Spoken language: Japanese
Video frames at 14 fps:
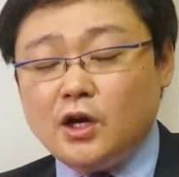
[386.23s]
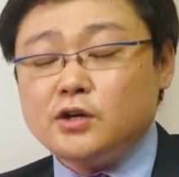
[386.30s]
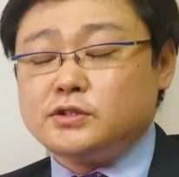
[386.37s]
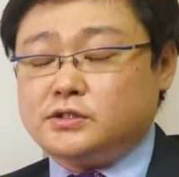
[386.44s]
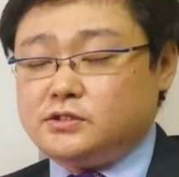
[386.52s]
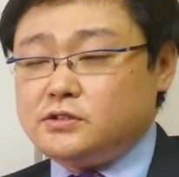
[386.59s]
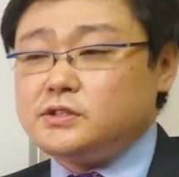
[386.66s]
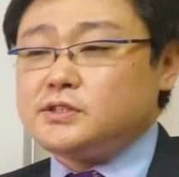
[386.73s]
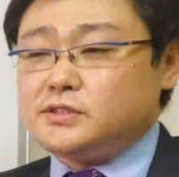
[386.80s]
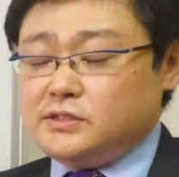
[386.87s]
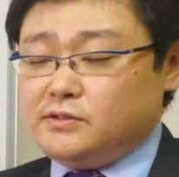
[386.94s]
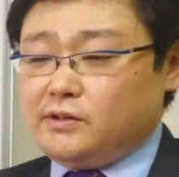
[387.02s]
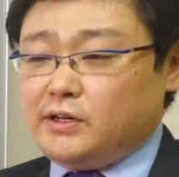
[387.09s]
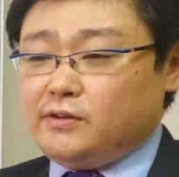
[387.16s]
普通です
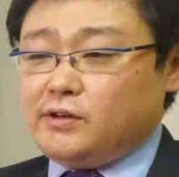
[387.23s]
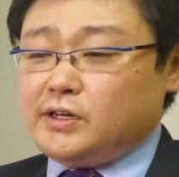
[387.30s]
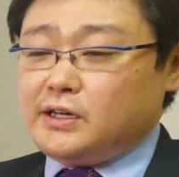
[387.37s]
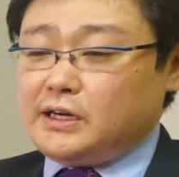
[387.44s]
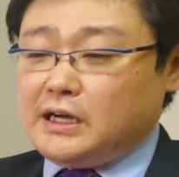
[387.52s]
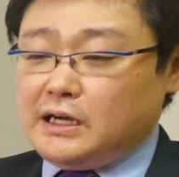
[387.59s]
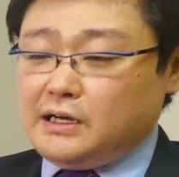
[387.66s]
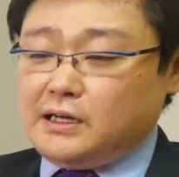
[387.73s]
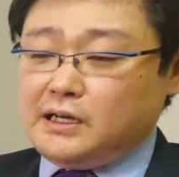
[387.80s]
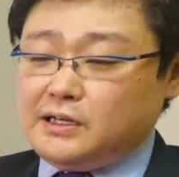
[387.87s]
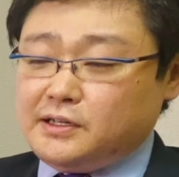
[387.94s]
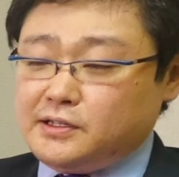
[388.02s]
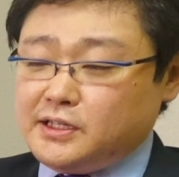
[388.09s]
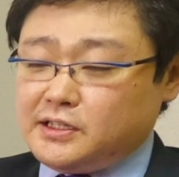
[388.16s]
ね我々
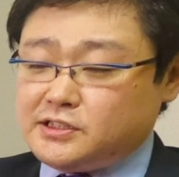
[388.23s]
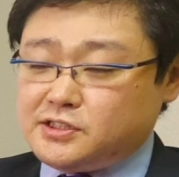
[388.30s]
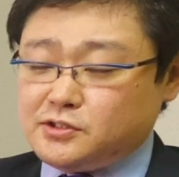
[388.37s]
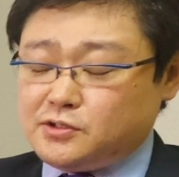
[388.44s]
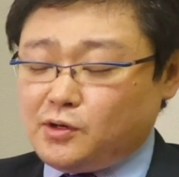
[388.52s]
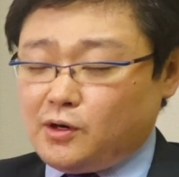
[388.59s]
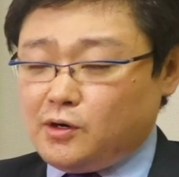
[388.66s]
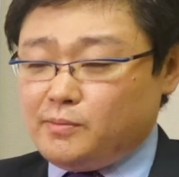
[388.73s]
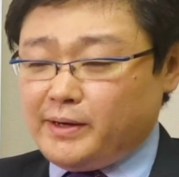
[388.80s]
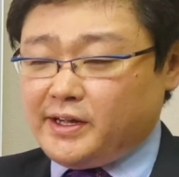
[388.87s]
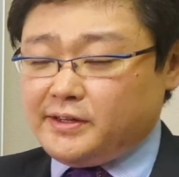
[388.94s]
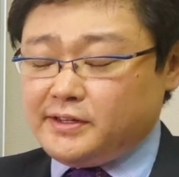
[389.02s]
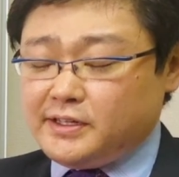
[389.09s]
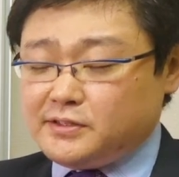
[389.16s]
が歴史とかを
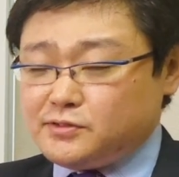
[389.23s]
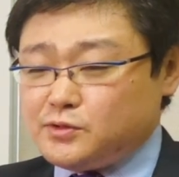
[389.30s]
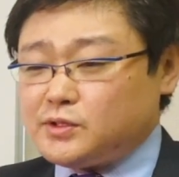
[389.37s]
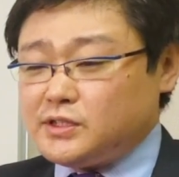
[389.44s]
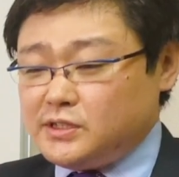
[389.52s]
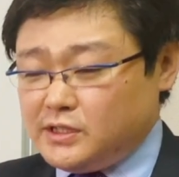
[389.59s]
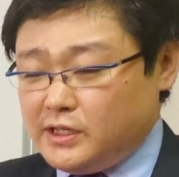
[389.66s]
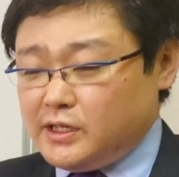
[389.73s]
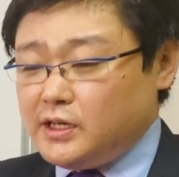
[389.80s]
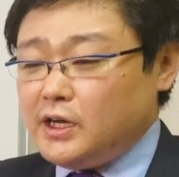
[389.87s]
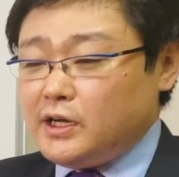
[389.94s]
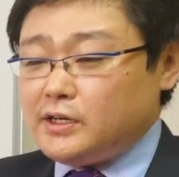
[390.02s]
学んでいく時に